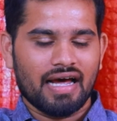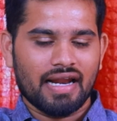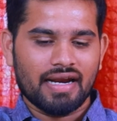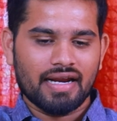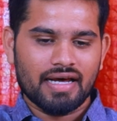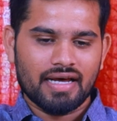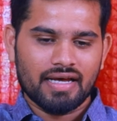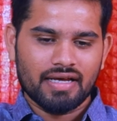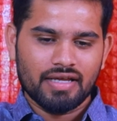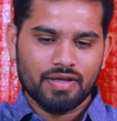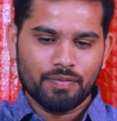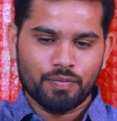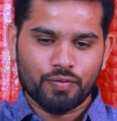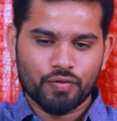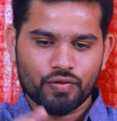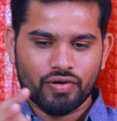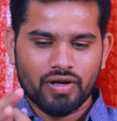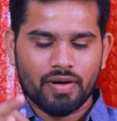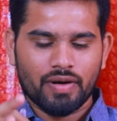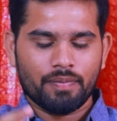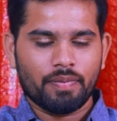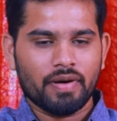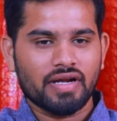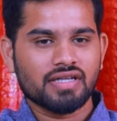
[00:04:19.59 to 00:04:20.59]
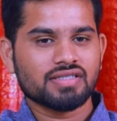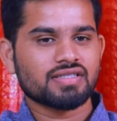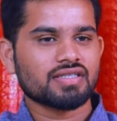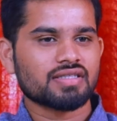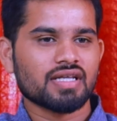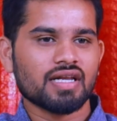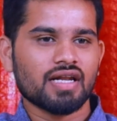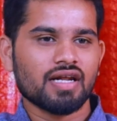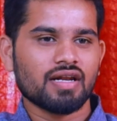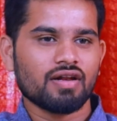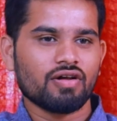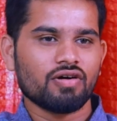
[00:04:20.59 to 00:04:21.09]
అన్న ఇప్పుడున్న
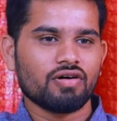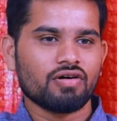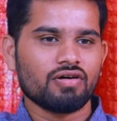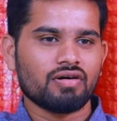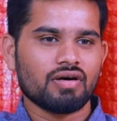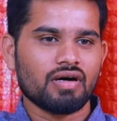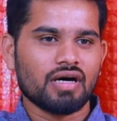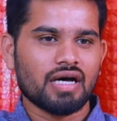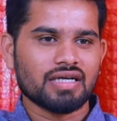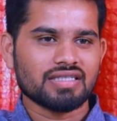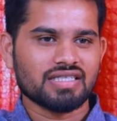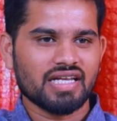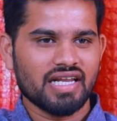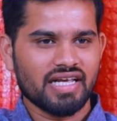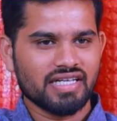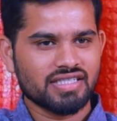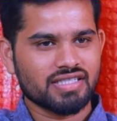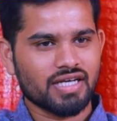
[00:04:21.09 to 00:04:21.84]
పరిస్థితులలో అసలు ఏం